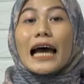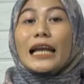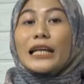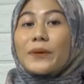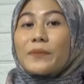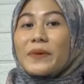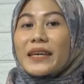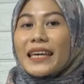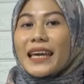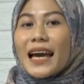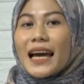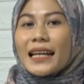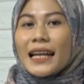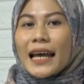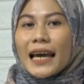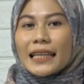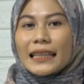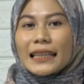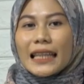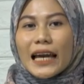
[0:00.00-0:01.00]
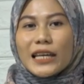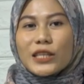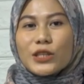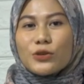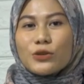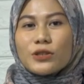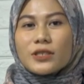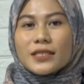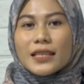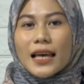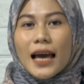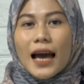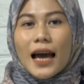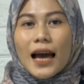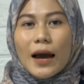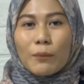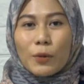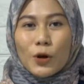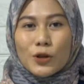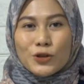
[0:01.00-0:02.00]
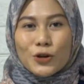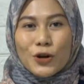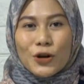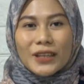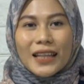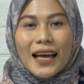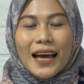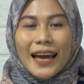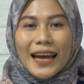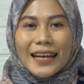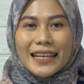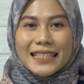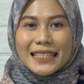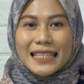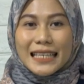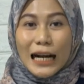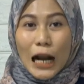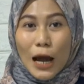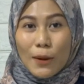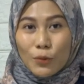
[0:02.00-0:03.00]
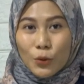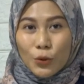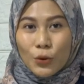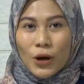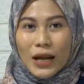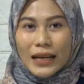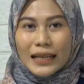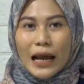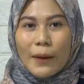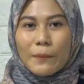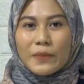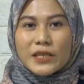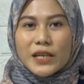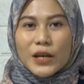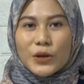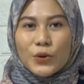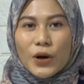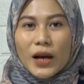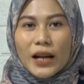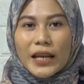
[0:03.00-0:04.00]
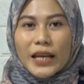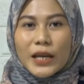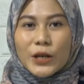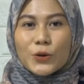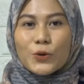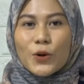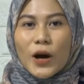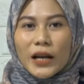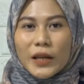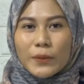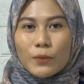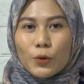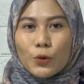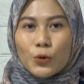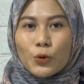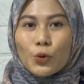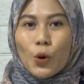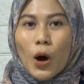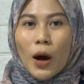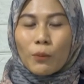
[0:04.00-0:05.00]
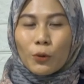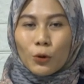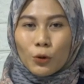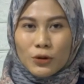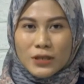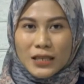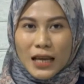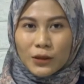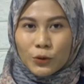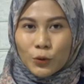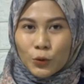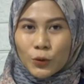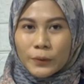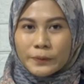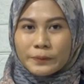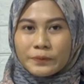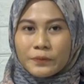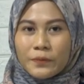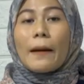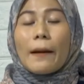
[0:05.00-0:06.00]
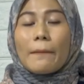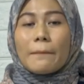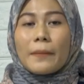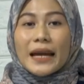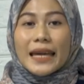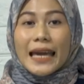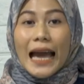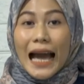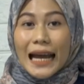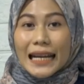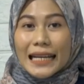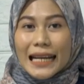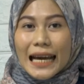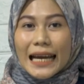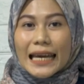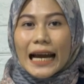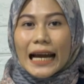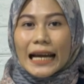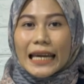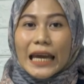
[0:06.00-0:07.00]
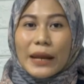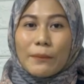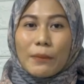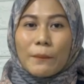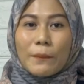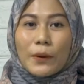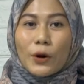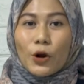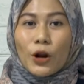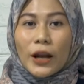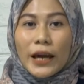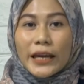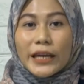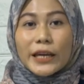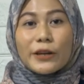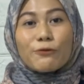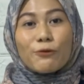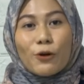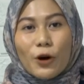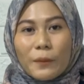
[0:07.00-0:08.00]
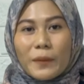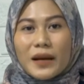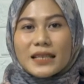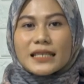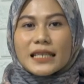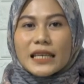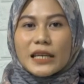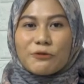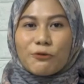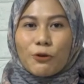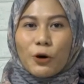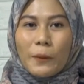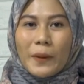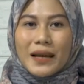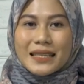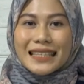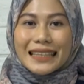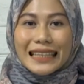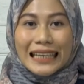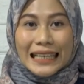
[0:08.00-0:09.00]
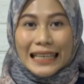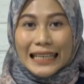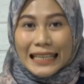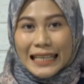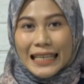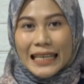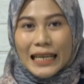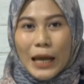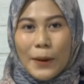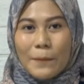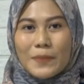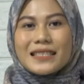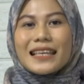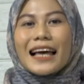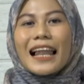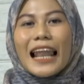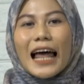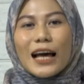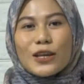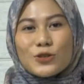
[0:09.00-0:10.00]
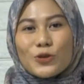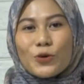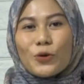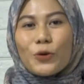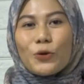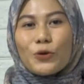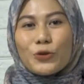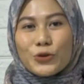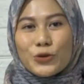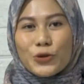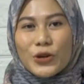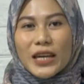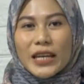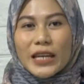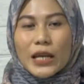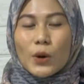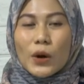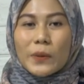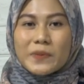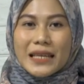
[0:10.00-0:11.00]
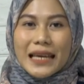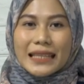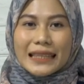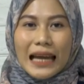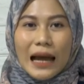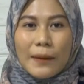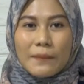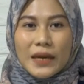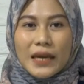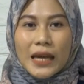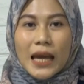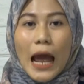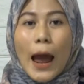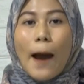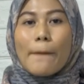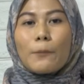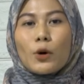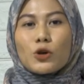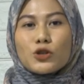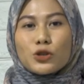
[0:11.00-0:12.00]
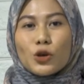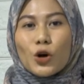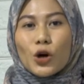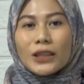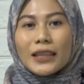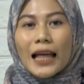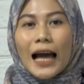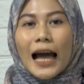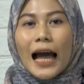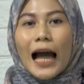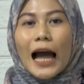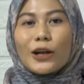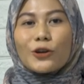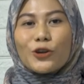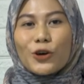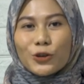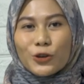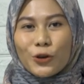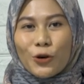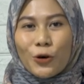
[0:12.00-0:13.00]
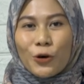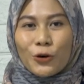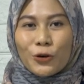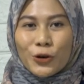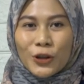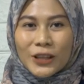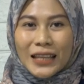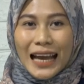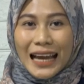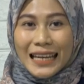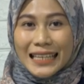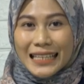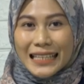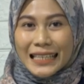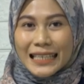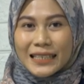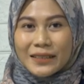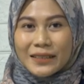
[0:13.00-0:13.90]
Demikian headline news Poskota edisi Rabu 6 Januari 2021. Bagi Anda yang ingin memperoleh informasi-informasi terkini, bisa langsung kunjungi di website kami poskota.co.id.